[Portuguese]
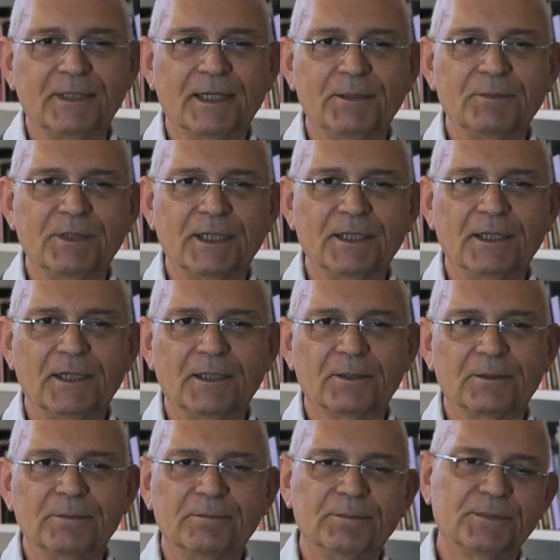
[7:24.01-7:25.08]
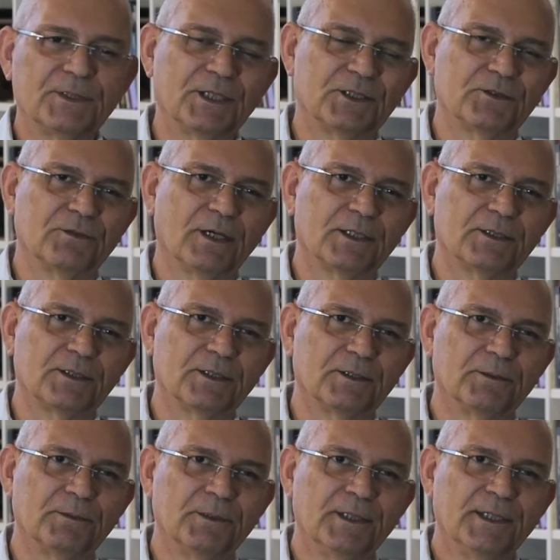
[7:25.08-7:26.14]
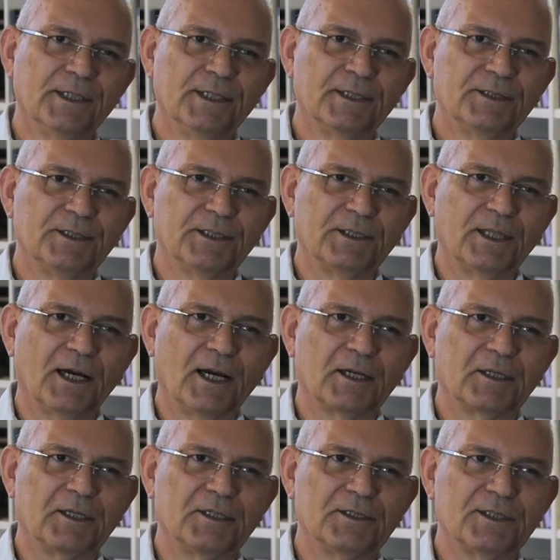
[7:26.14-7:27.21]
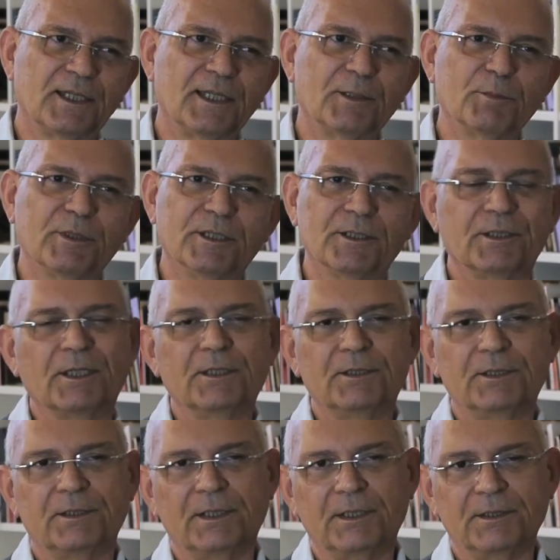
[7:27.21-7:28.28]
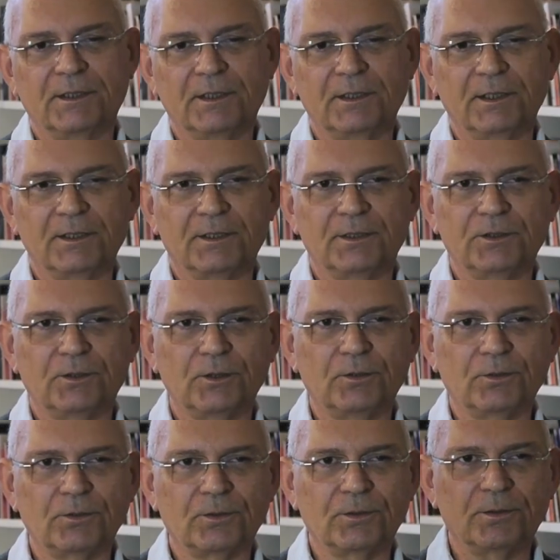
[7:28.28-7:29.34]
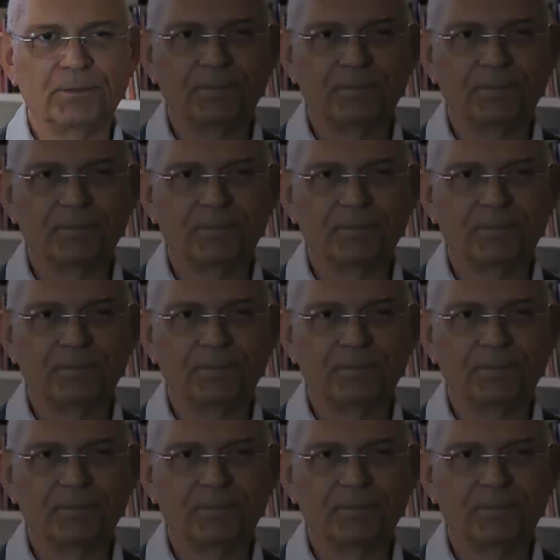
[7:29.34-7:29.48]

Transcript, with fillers: da minha satisfação de estar aqui celebrando a existência desse instituto.